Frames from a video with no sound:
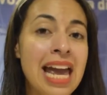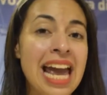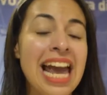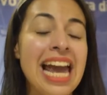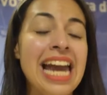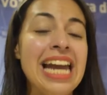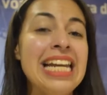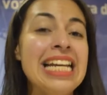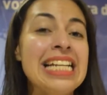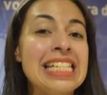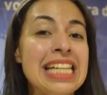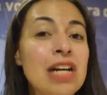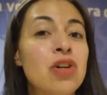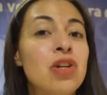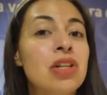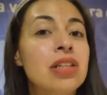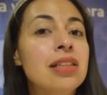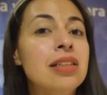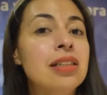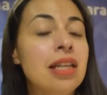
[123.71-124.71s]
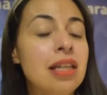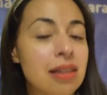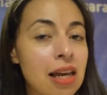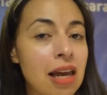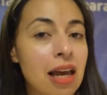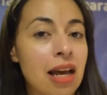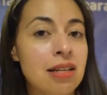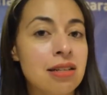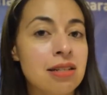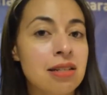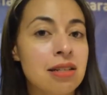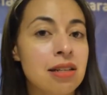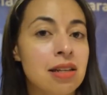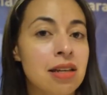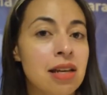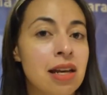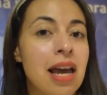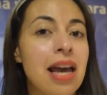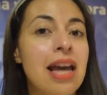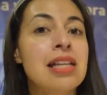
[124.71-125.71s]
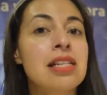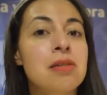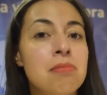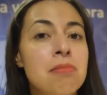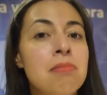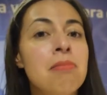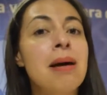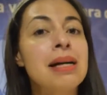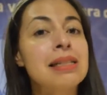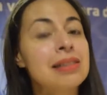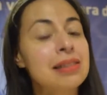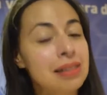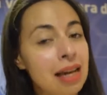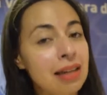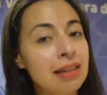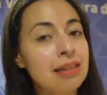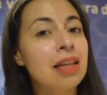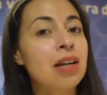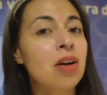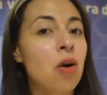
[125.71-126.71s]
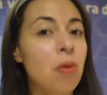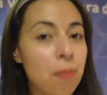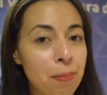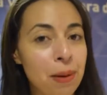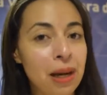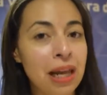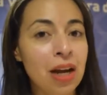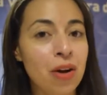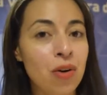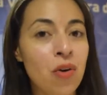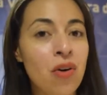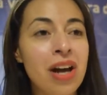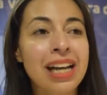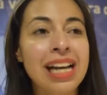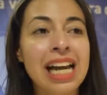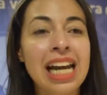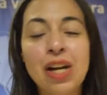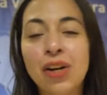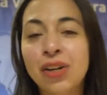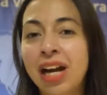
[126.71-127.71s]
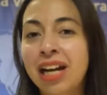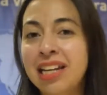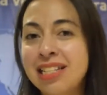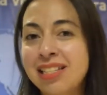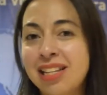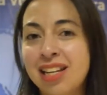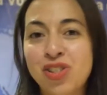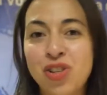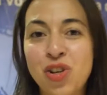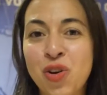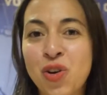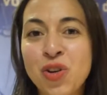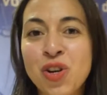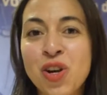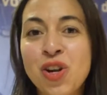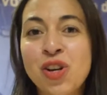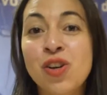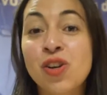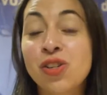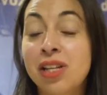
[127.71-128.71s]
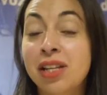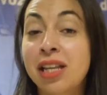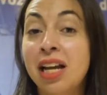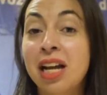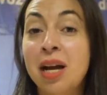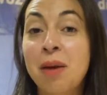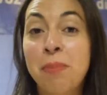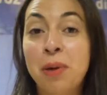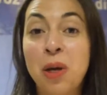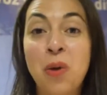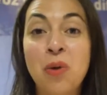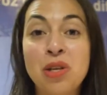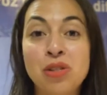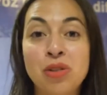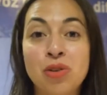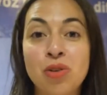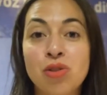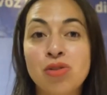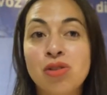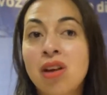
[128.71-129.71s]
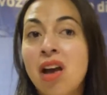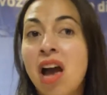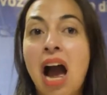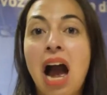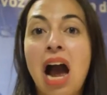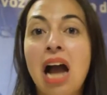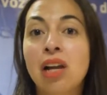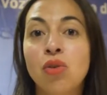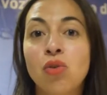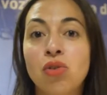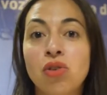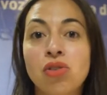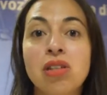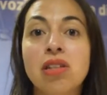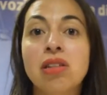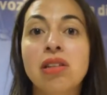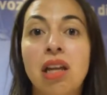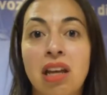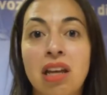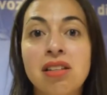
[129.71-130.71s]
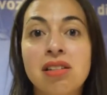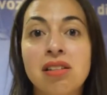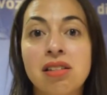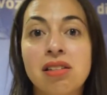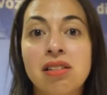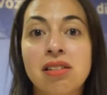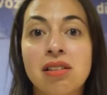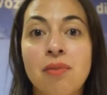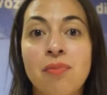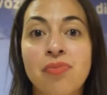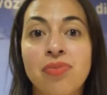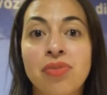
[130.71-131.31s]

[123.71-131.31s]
En ese orden de ideas, es bastante complejo que en la organización no se tengan previstos algunos intereses